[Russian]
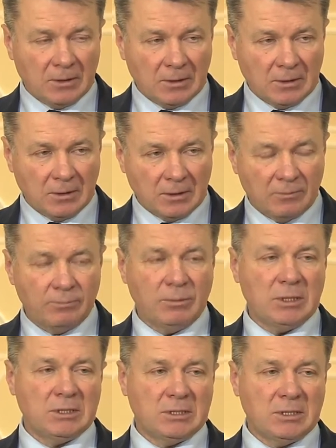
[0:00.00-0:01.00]
э,
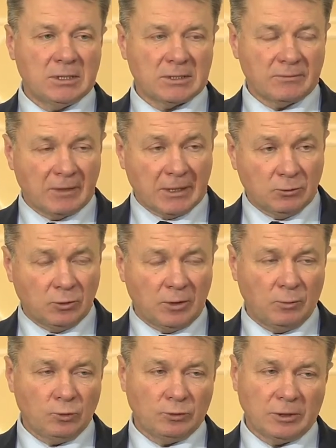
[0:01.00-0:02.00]
министерства,
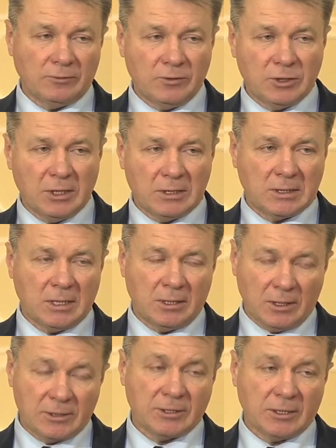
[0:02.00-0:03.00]
которые будут отвечать за
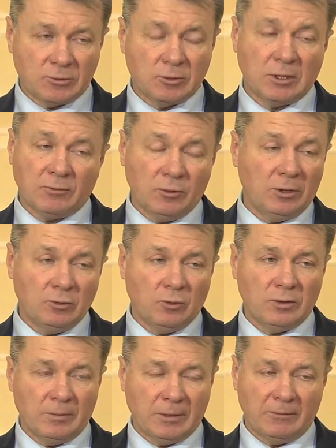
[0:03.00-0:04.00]
реализацию того или
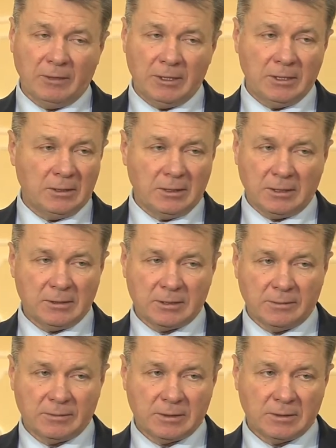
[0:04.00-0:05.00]
иного направления этой
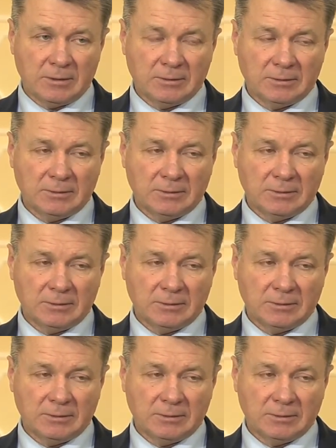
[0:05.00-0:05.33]
концепции.